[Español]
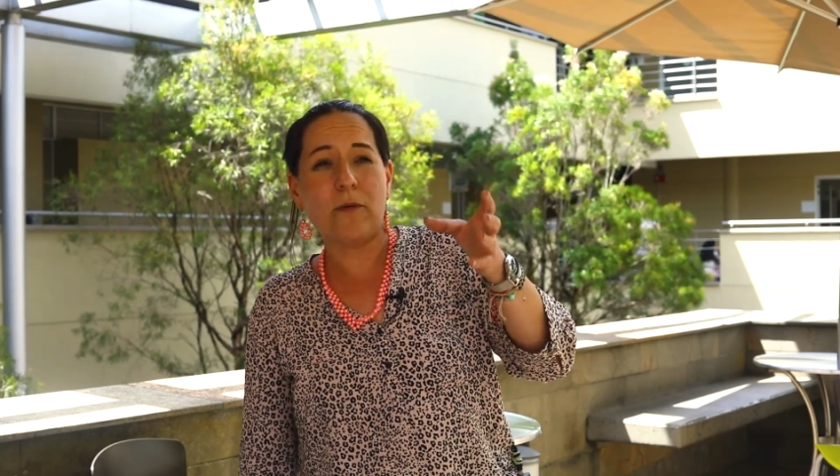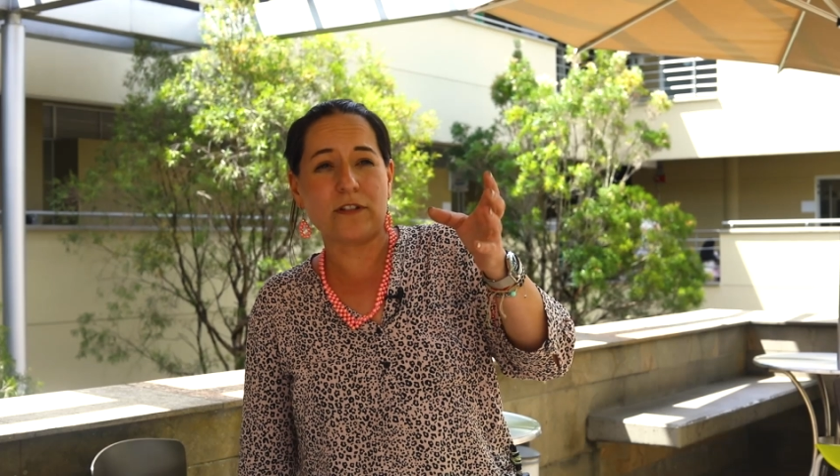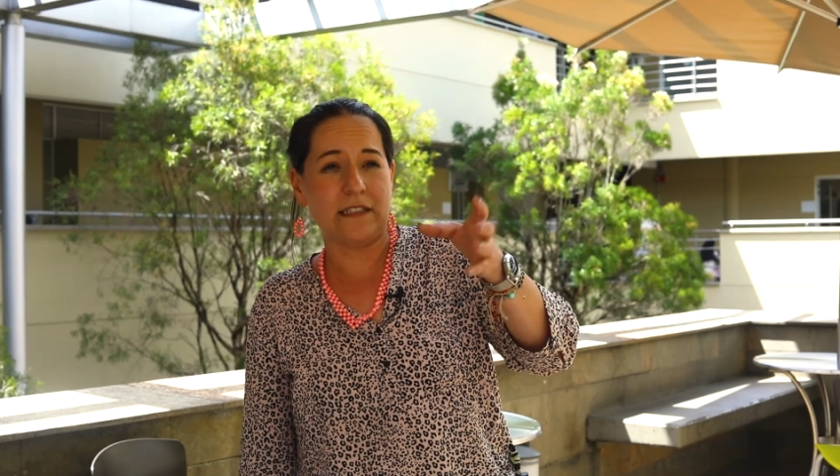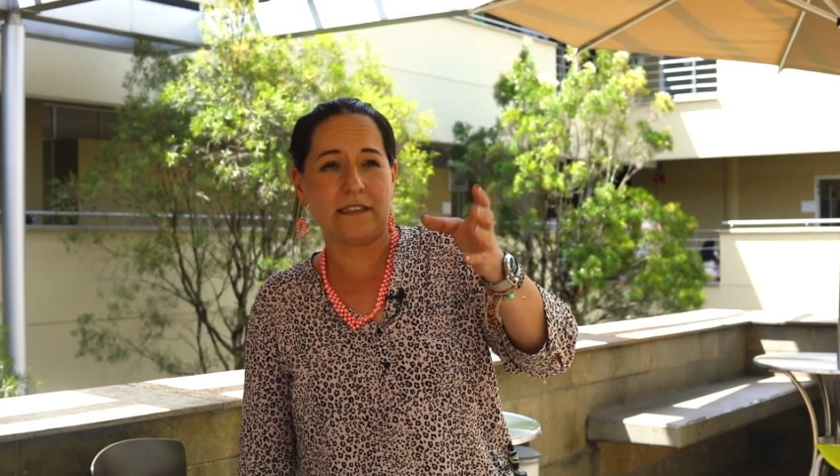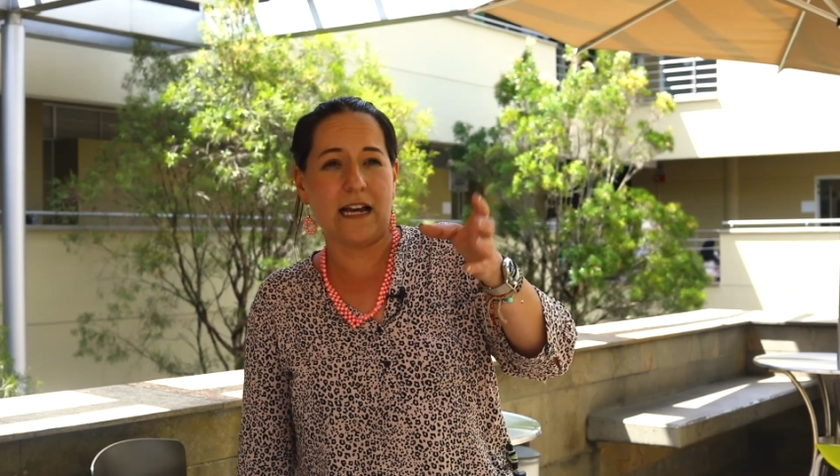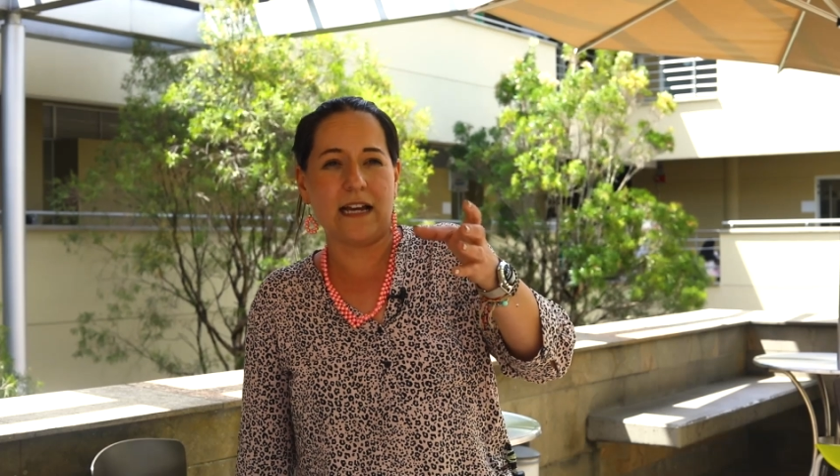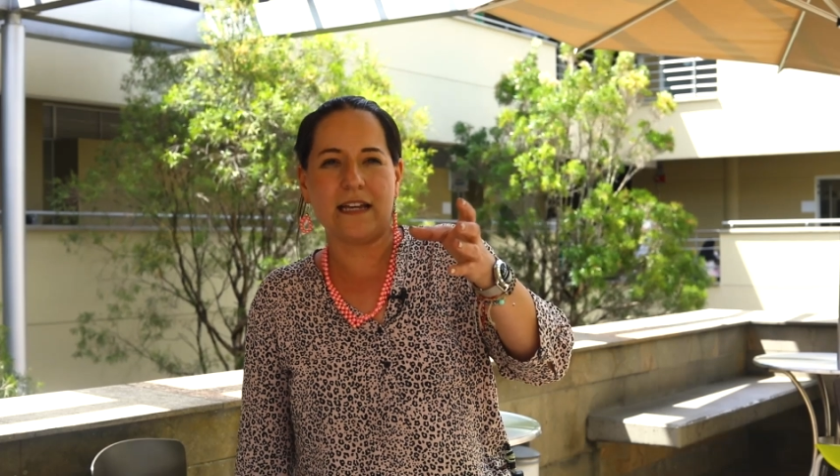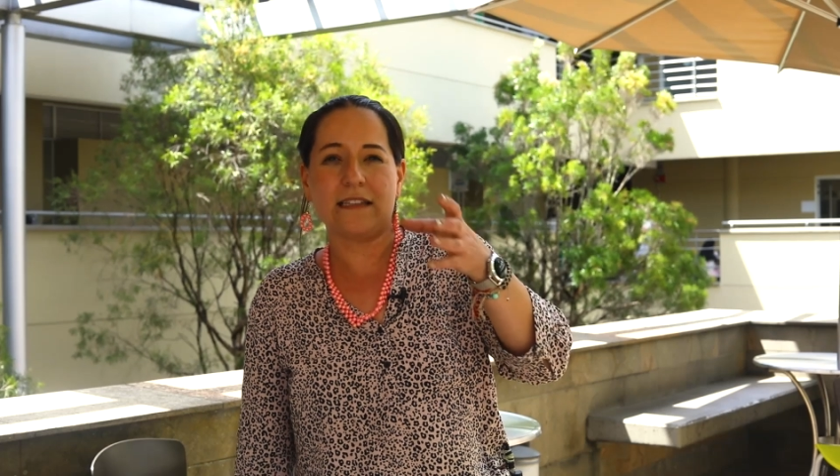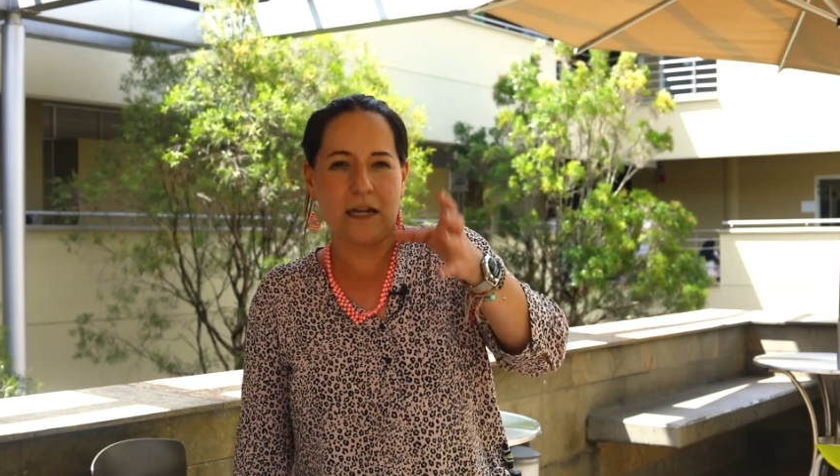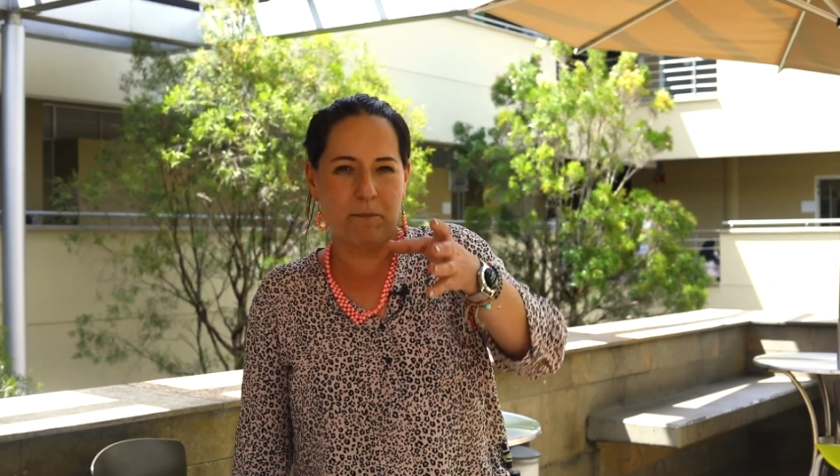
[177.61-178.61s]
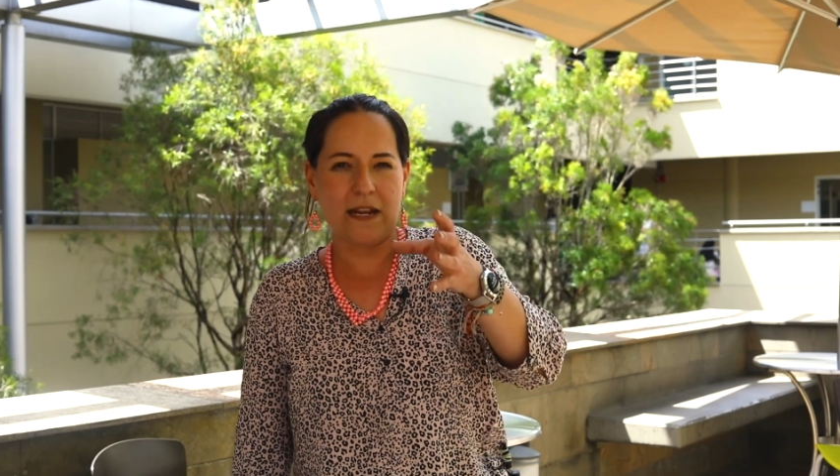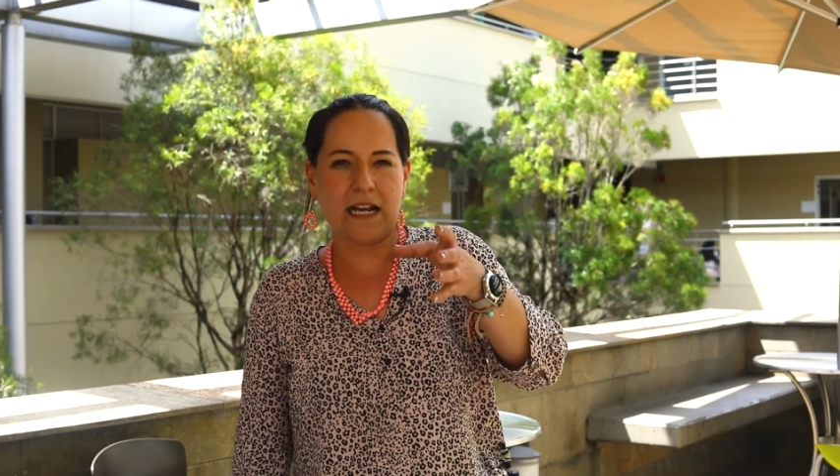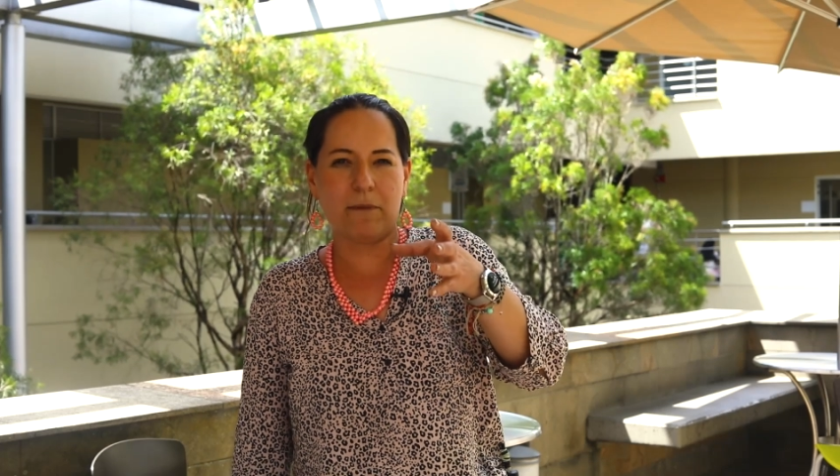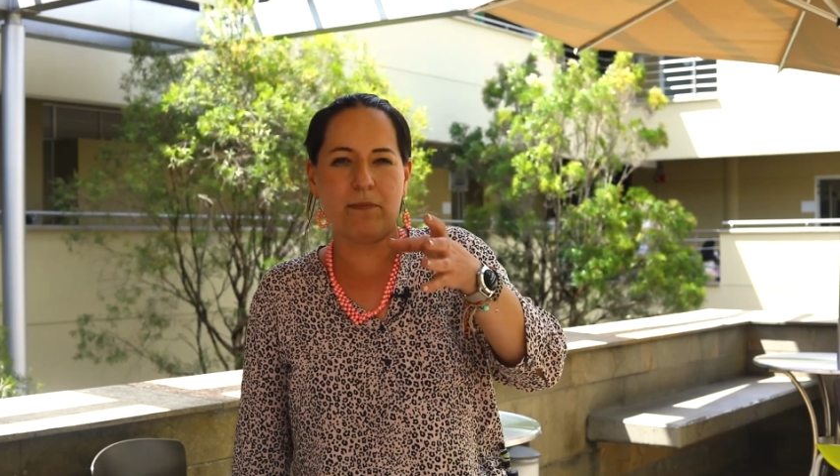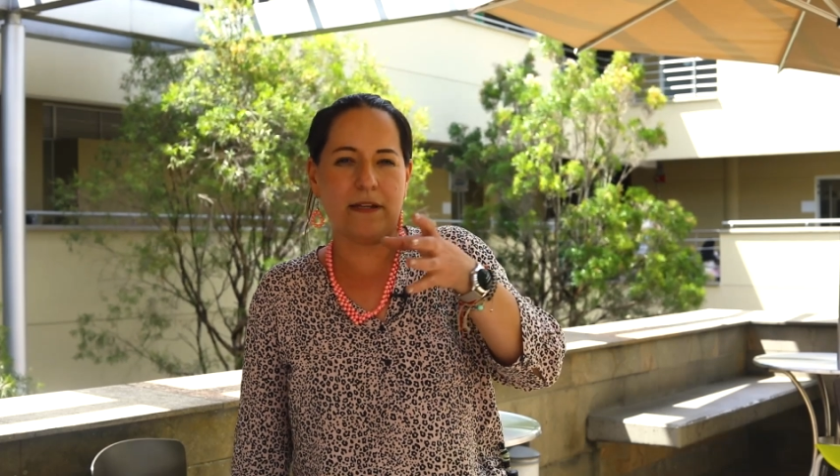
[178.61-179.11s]
porcentaje que
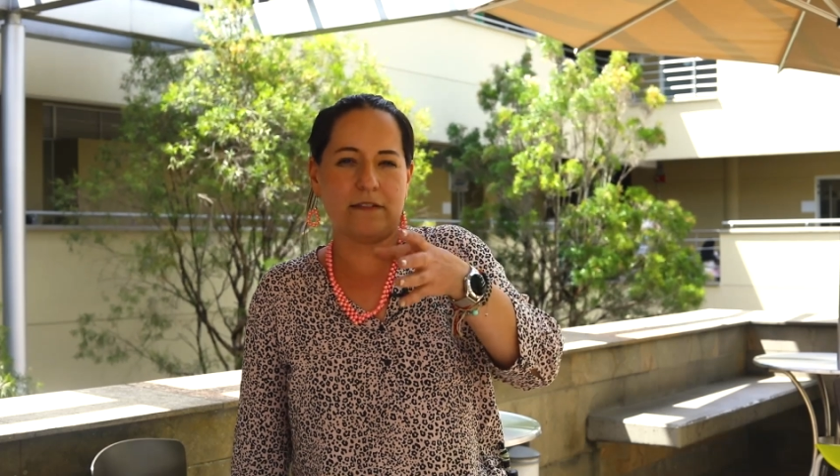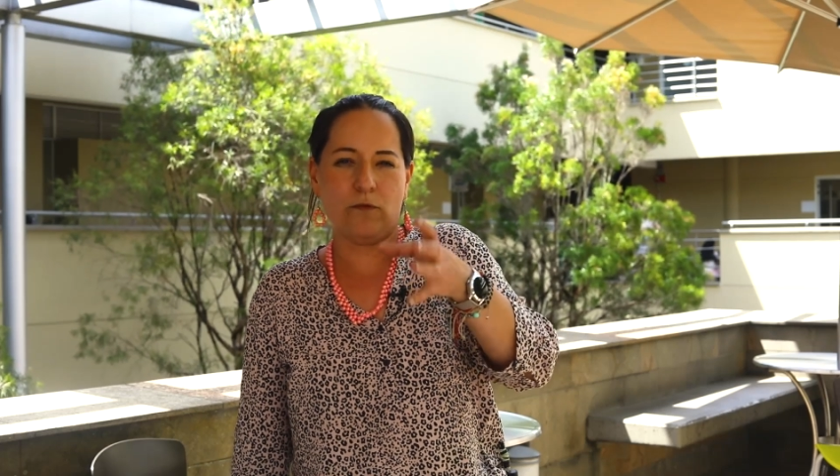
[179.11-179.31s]
triplica pues,